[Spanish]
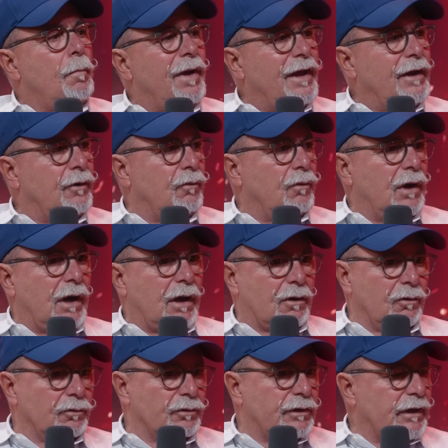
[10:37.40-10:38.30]
menos en la
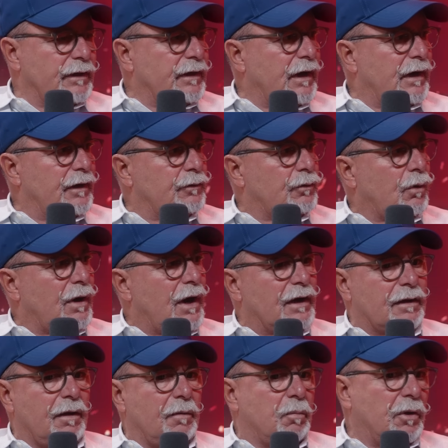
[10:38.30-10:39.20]
contienda
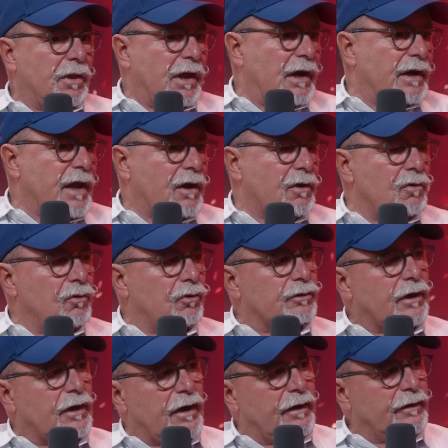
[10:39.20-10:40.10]
electoral que después puede aliar con
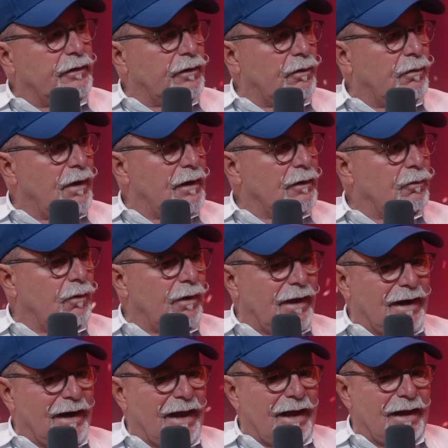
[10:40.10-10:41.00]
otra gente o algo.
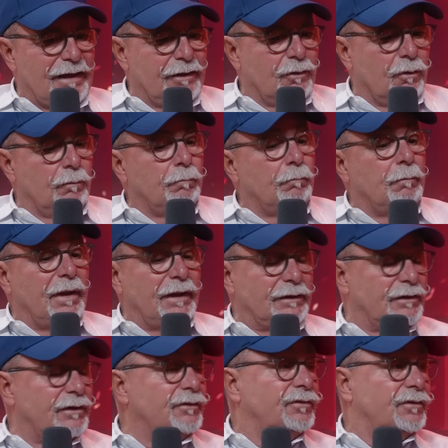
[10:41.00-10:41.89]
Él ha ido
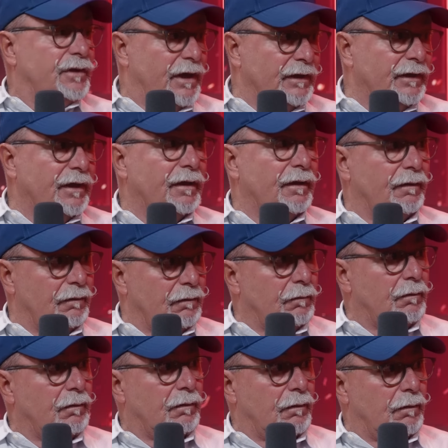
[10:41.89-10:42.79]
27
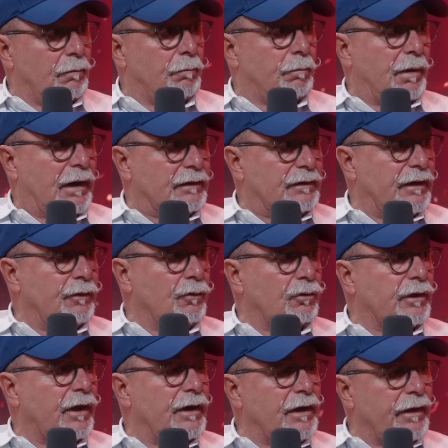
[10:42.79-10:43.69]

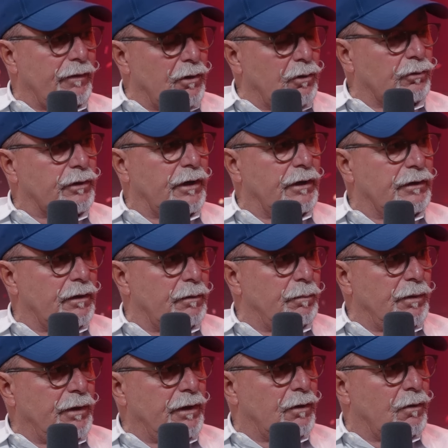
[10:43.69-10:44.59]
partidos, tenía de los 30 y
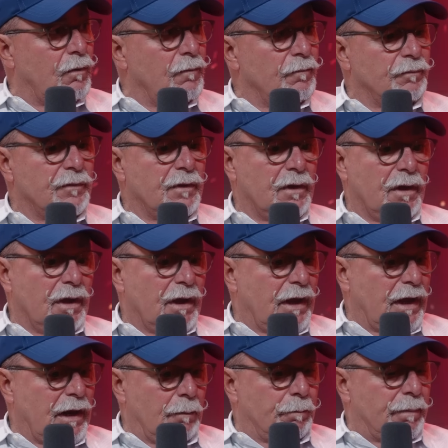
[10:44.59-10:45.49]
pico.
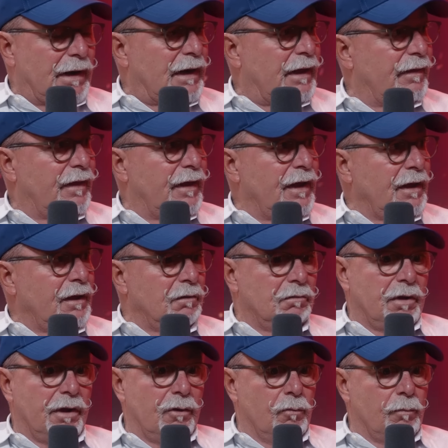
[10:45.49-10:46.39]
El PLD
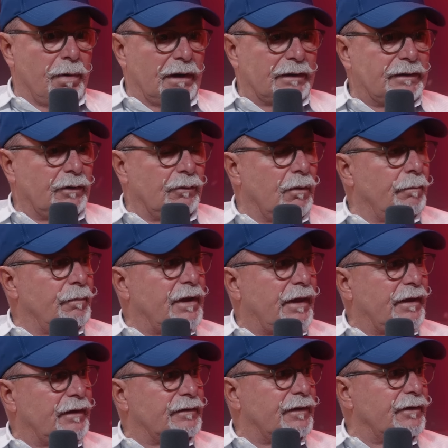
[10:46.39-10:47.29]
es un partido en
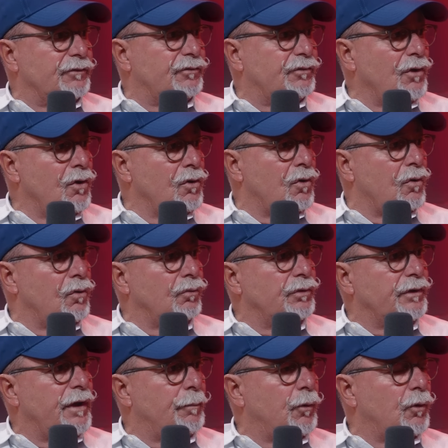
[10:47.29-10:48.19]
vía de extinción con
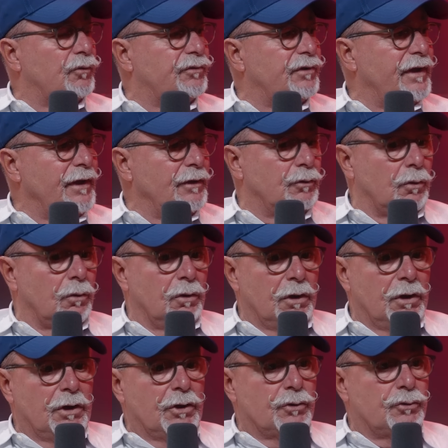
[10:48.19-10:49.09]
un 10%.
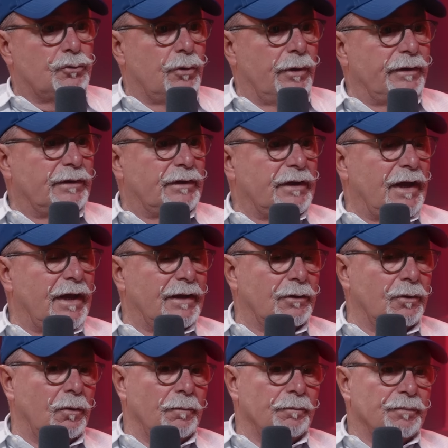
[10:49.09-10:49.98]
Yo
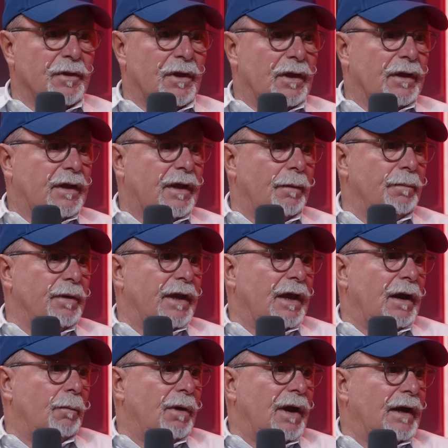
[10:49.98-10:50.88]
entiendo que
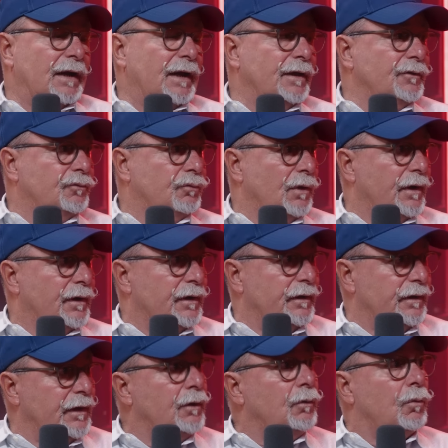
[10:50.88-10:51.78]
Miguel Valga hizo el
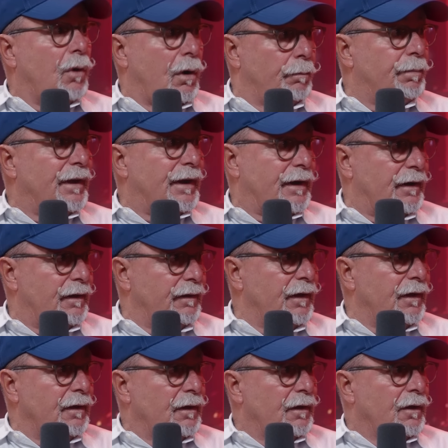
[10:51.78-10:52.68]
ridículo, el
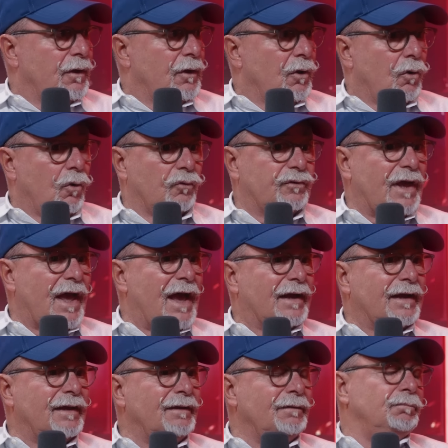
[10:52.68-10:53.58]
PRD. O sea,
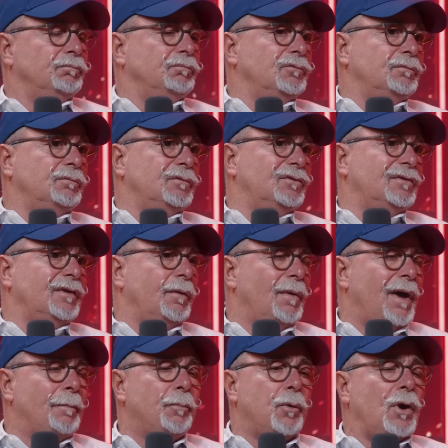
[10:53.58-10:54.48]
aquí se
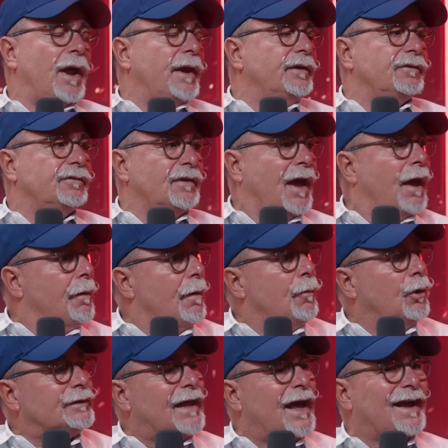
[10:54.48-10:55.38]
va a polarizar.
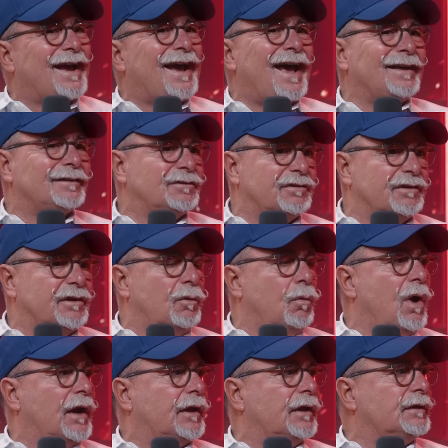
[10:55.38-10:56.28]
Vamos a estar casi
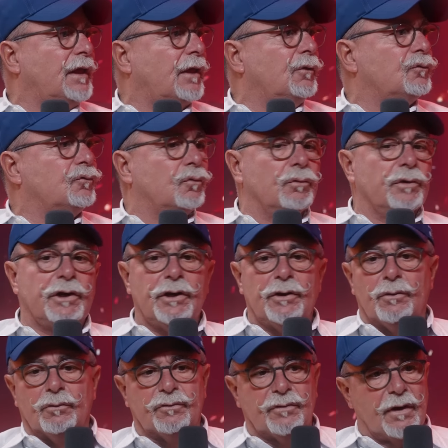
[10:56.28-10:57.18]
igual que Estados
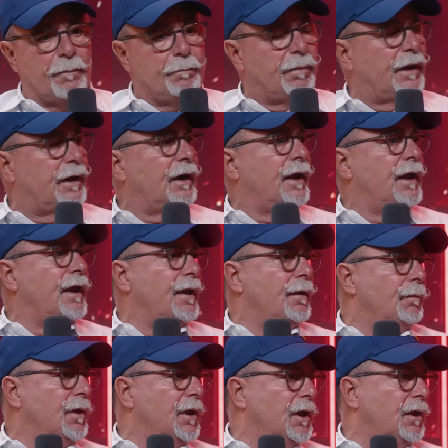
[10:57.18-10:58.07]
Unidos, o sea,
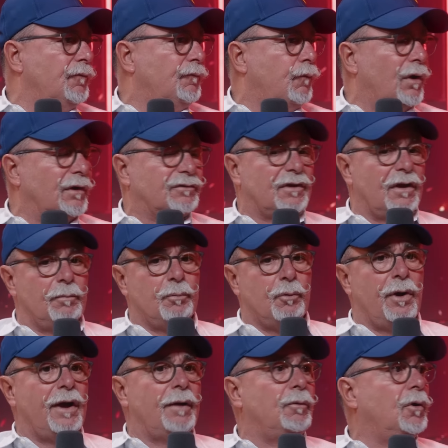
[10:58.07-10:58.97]
PRM y Fuerza del
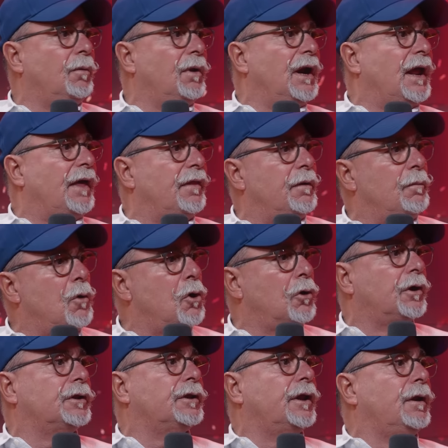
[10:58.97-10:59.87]
Pueblo, ¿verdad?
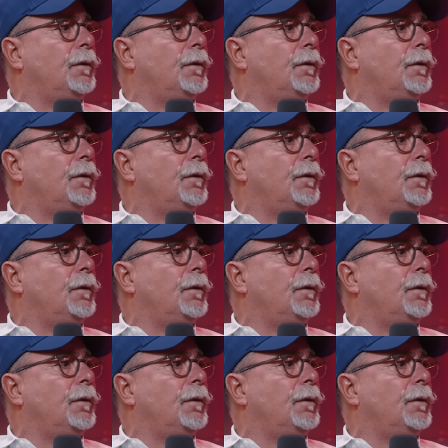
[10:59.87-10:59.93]
Demócrata y